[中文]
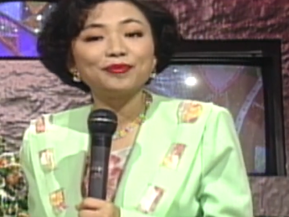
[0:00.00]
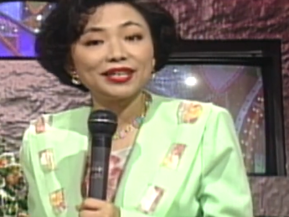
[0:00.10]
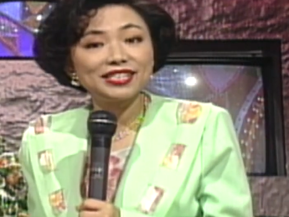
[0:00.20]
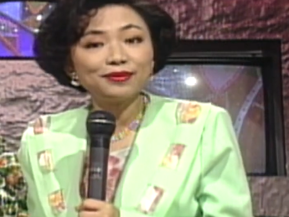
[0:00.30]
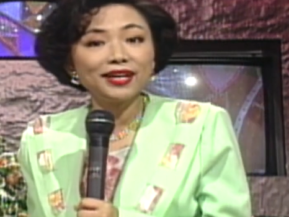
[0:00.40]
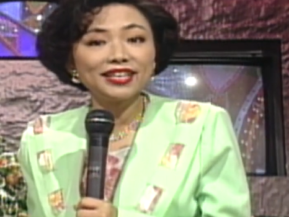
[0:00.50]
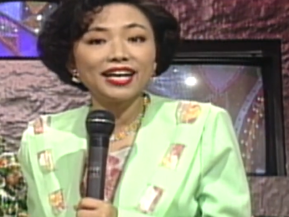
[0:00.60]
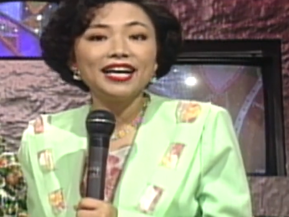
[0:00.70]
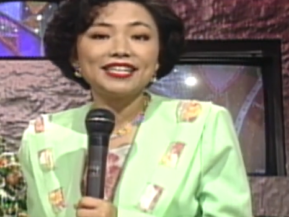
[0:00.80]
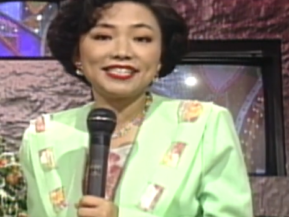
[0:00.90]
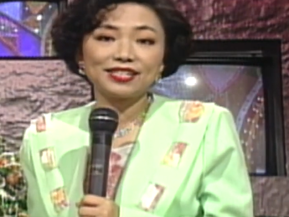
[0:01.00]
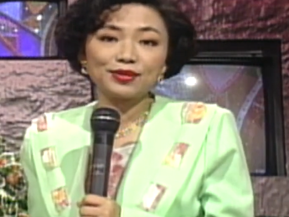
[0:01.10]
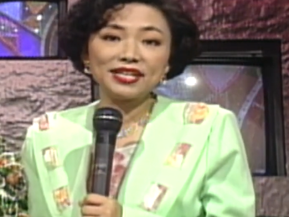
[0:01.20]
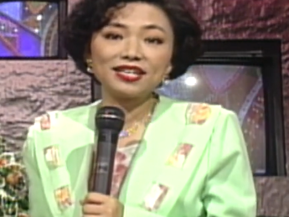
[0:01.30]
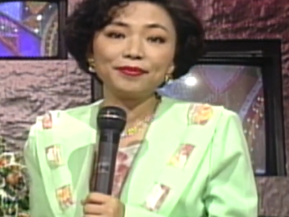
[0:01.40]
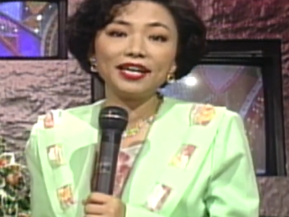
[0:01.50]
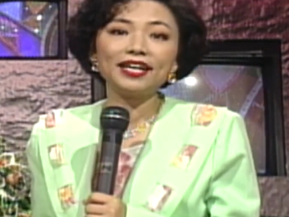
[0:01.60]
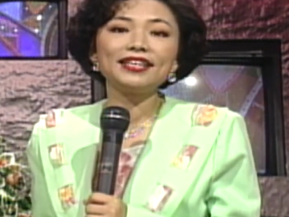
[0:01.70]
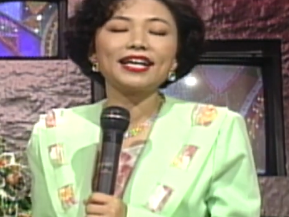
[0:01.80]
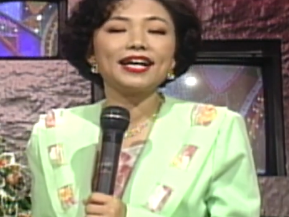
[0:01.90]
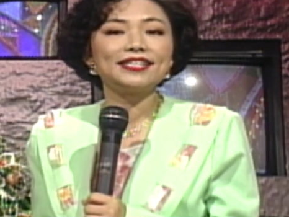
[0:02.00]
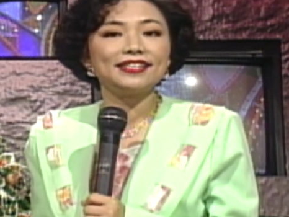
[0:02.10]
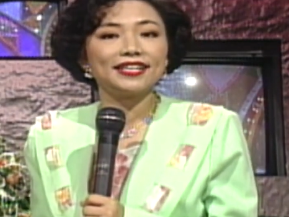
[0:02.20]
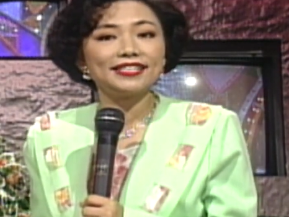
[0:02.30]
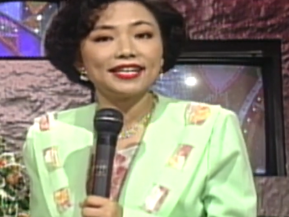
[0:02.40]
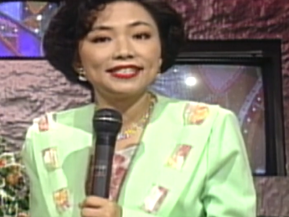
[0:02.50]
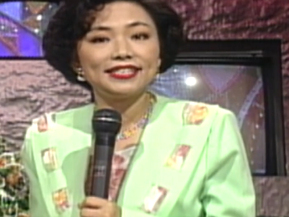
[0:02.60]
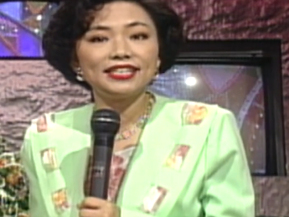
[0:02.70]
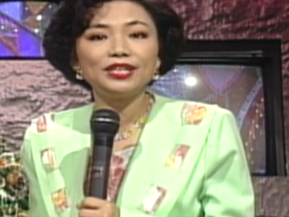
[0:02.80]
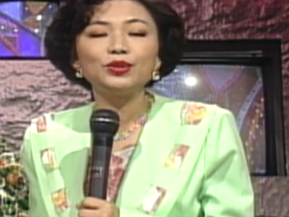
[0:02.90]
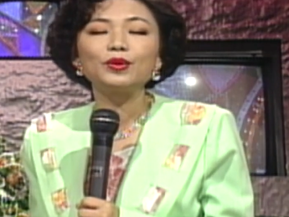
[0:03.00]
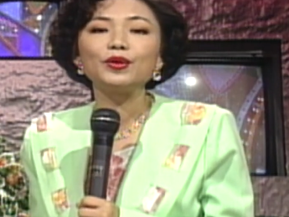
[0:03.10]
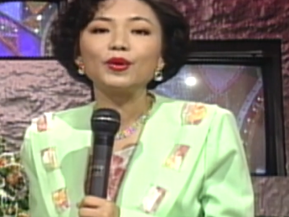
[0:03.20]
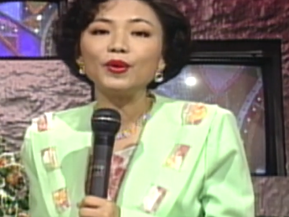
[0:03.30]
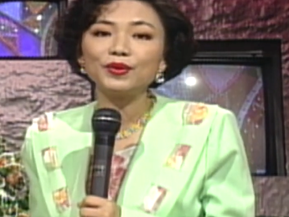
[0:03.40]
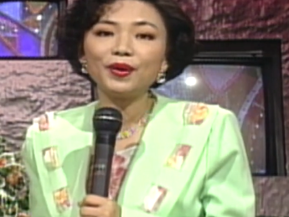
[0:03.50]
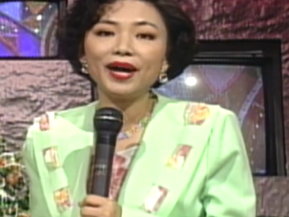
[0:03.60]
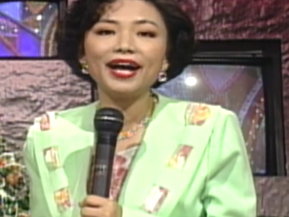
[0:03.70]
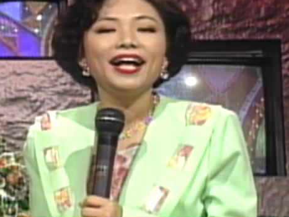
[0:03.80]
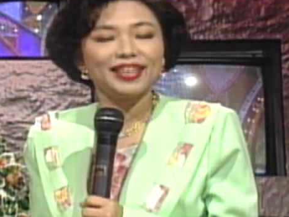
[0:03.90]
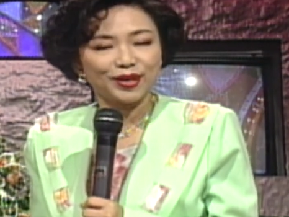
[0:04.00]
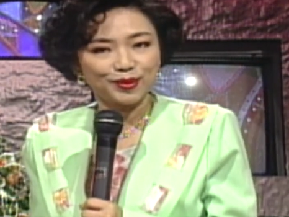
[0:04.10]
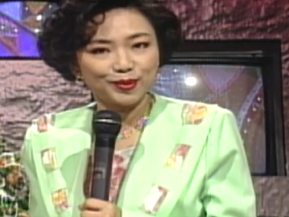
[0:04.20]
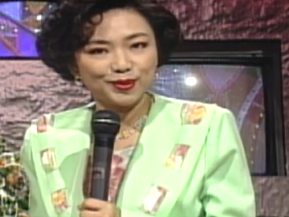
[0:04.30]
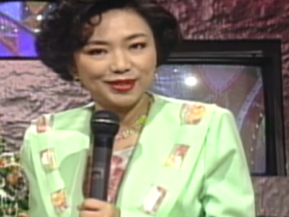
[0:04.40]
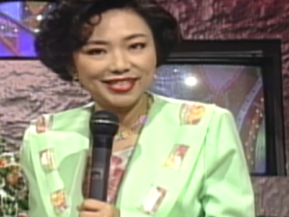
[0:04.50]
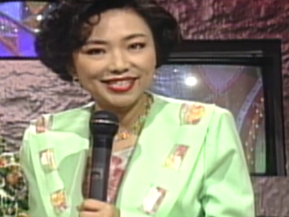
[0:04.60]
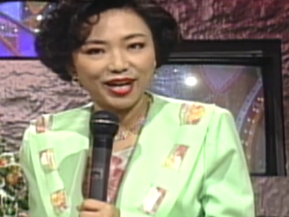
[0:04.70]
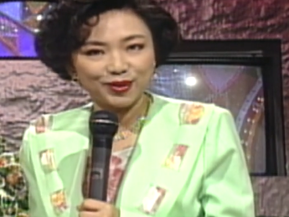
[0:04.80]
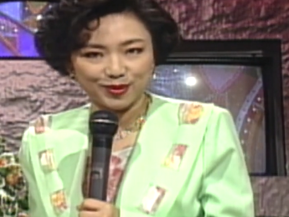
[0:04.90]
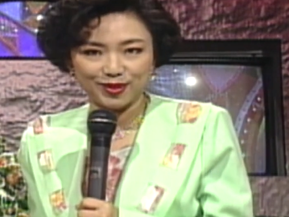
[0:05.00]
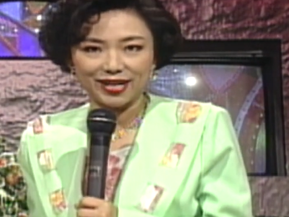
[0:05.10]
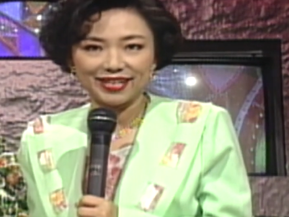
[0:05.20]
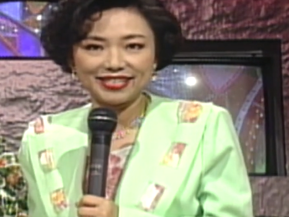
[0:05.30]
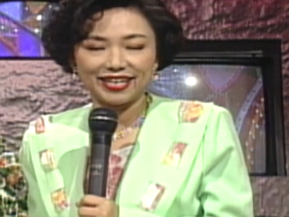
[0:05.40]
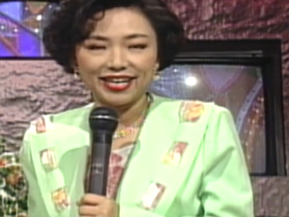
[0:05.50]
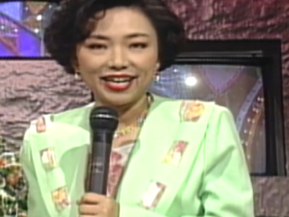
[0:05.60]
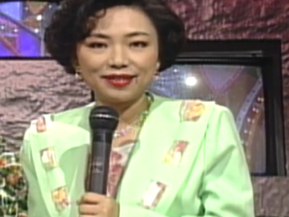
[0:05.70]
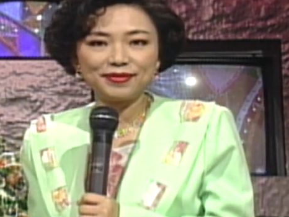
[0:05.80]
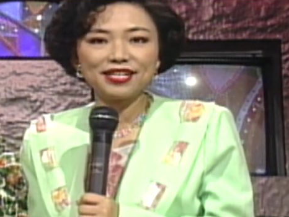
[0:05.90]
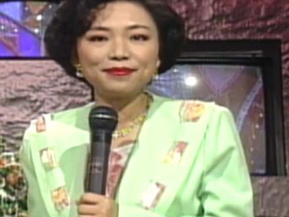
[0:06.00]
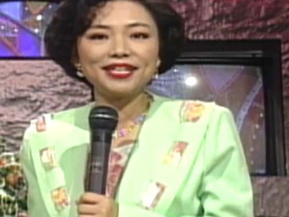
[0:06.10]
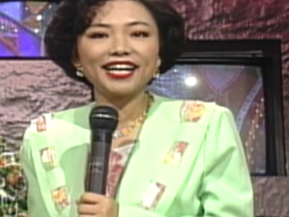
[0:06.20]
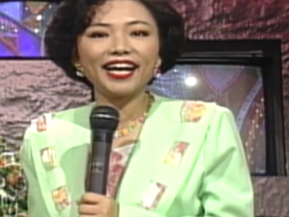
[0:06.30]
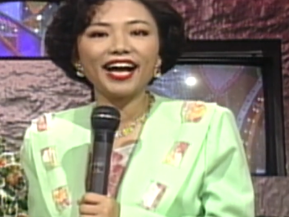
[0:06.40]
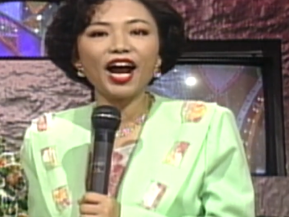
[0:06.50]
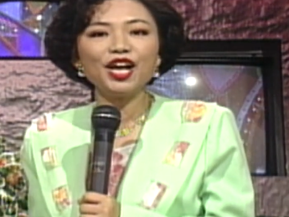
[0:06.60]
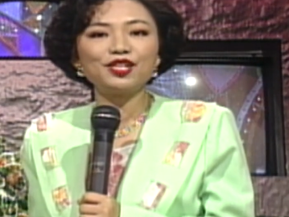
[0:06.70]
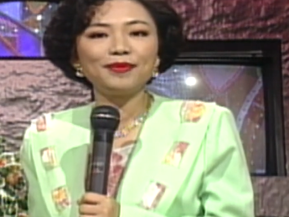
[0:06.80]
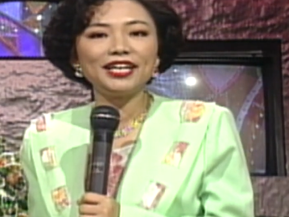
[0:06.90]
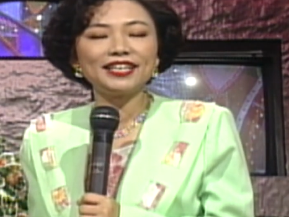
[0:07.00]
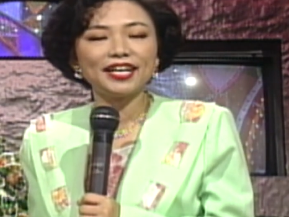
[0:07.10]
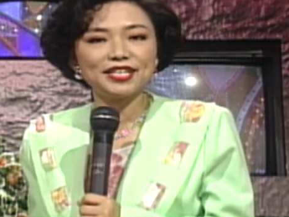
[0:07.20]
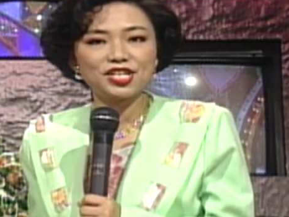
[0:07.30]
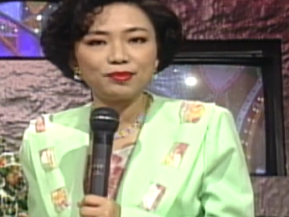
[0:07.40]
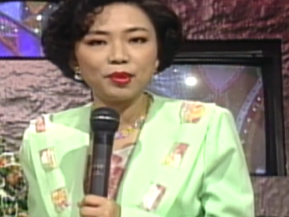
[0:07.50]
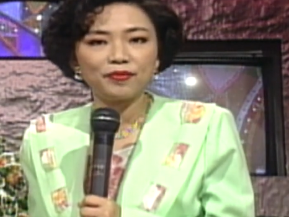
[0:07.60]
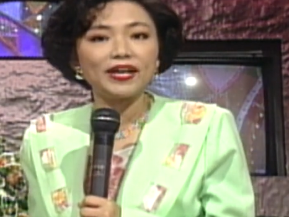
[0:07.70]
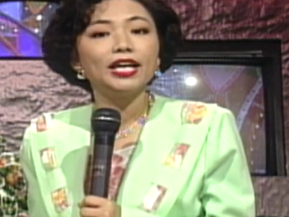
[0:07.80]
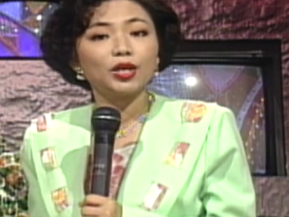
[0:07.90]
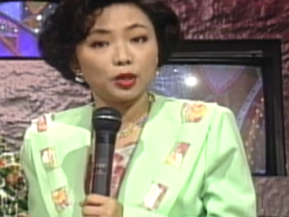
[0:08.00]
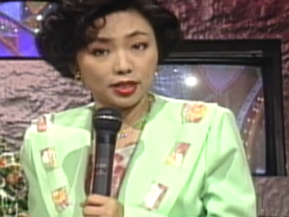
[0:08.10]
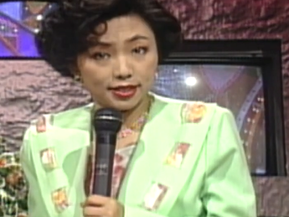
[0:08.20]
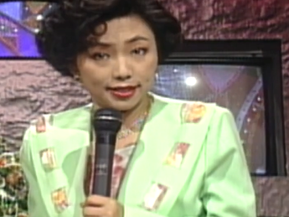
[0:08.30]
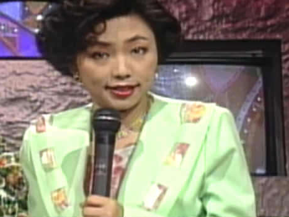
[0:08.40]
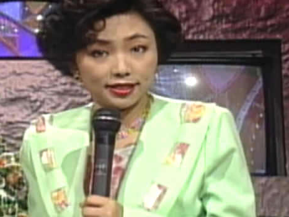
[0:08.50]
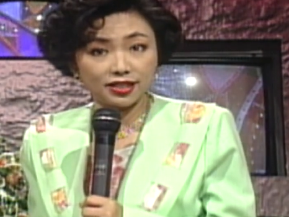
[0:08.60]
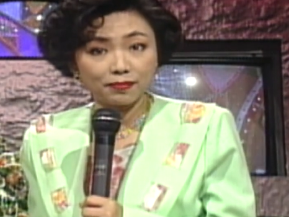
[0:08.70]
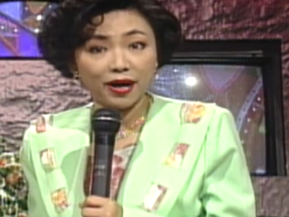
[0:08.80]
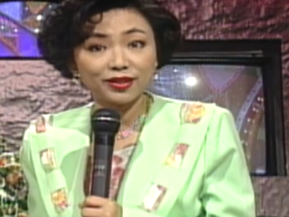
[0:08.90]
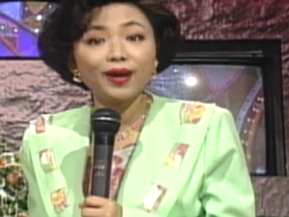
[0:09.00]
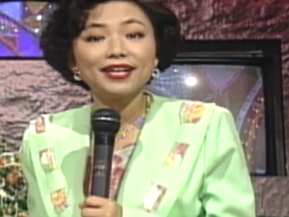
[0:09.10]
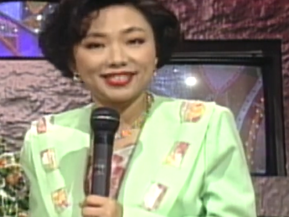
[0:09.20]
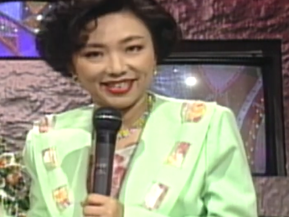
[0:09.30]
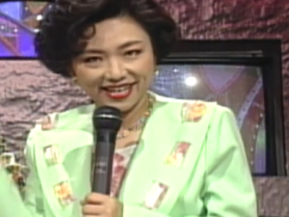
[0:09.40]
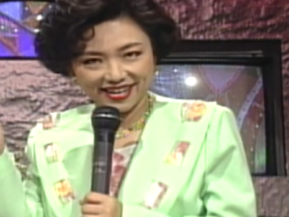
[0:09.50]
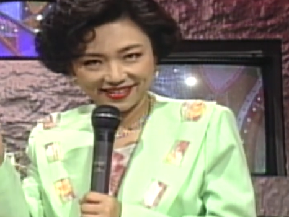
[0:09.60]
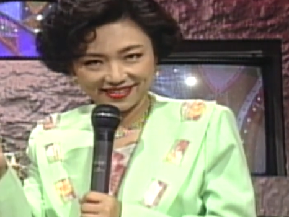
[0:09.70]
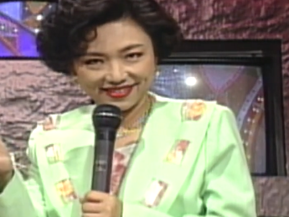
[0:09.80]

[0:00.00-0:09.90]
我们也希望呢这几张专辑唱片，大家趁着假期如果有空的话，那个多多去欣赏，多去了解。那么接着我们再来看看二十名到底十一名部分。有一张是新进榜的，请看。